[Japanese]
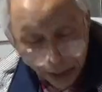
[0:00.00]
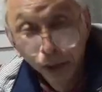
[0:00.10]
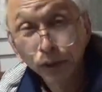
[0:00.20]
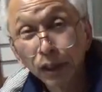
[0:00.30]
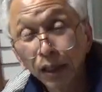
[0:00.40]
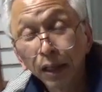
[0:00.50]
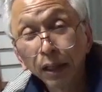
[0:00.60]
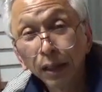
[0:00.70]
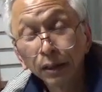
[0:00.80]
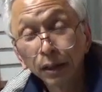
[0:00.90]
こち
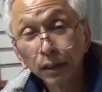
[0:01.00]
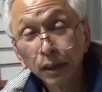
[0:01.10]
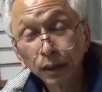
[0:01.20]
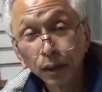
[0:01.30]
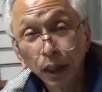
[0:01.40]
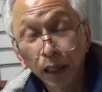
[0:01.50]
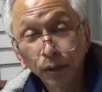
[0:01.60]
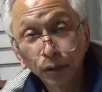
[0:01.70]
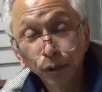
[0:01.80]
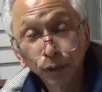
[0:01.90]
らあ
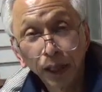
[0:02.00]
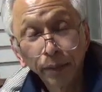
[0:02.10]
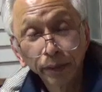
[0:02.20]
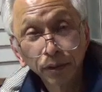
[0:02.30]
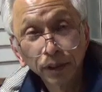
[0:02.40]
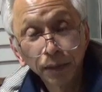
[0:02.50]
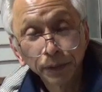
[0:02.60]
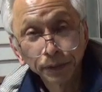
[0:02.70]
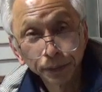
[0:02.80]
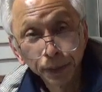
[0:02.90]
の京都雨でござい
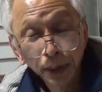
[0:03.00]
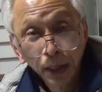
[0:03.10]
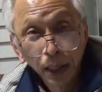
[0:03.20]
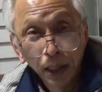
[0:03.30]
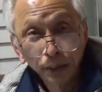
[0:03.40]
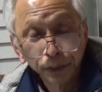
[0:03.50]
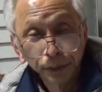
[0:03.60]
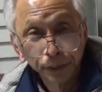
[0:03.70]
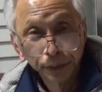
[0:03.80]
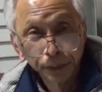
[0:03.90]
ますあ
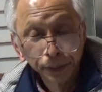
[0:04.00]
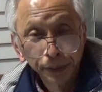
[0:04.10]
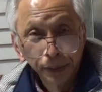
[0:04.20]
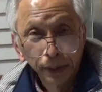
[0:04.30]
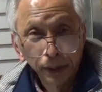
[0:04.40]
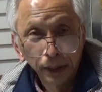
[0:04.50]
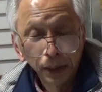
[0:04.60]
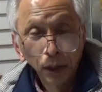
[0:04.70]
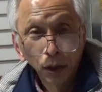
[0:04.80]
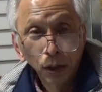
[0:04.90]
の、
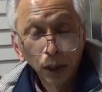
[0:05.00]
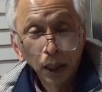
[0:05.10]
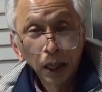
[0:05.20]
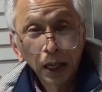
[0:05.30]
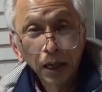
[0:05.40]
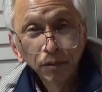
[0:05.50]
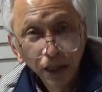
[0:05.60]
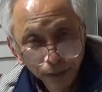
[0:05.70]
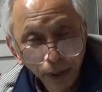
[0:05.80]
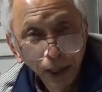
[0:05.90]
えー、かぐ
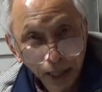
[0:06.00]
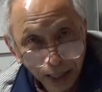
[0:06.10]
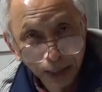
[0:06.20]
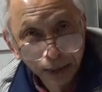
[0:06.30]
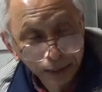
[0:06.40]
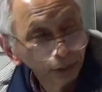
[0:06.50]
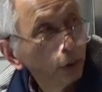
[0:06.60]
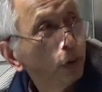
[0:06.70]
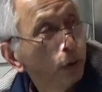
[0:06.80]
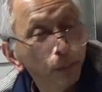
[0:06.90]
や姫
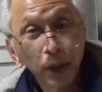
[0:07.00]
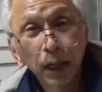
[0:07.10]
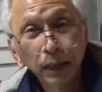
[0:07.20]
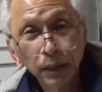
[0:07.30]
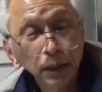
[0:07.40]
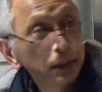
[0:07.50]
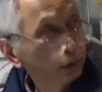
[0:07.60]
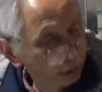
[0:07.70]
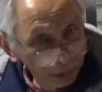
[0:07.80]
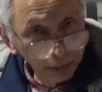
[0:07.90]
の別館に来
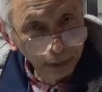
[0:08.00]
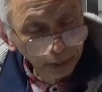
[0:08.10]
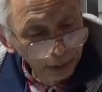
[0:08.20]
ております